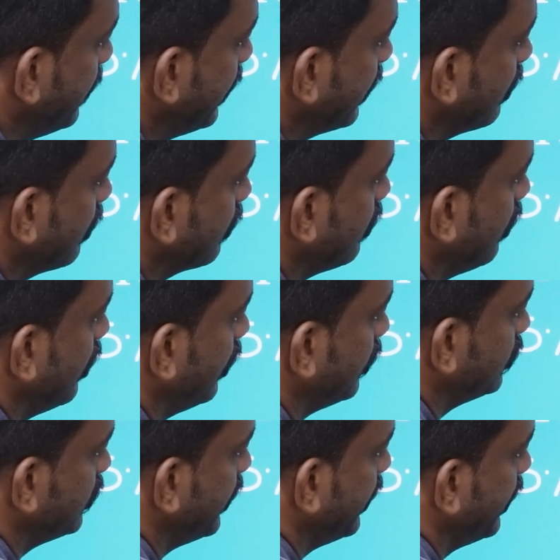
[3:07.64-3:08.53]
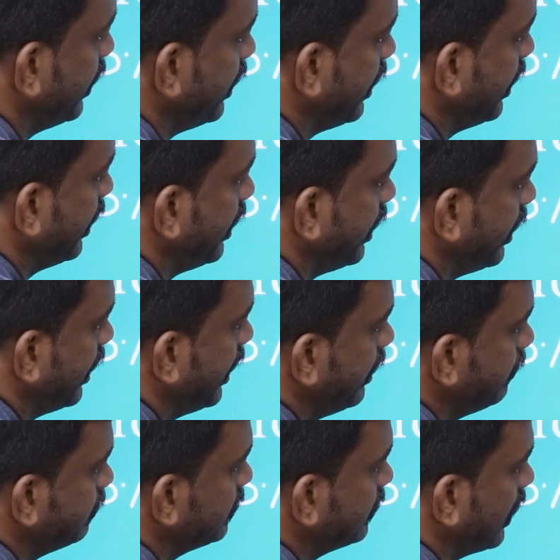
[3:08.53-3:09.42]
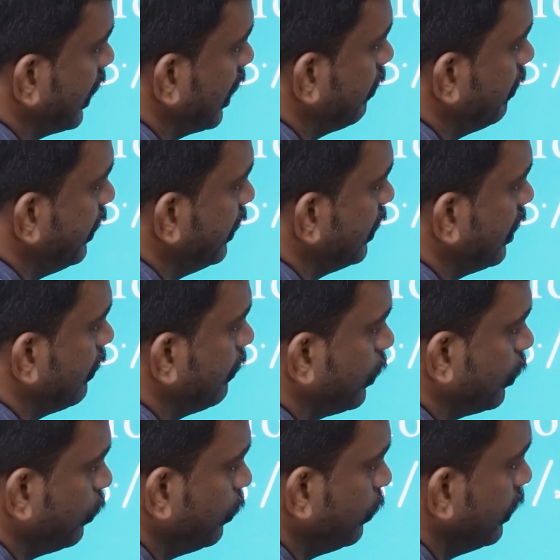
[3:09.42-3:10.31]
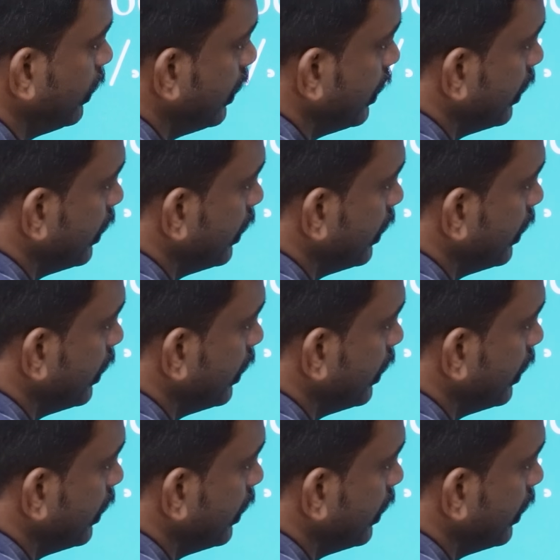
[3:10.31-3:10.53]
மெடிக்கல் காலேஜ் எய்ம்ஸ் எல்லாமே இதில் வரும்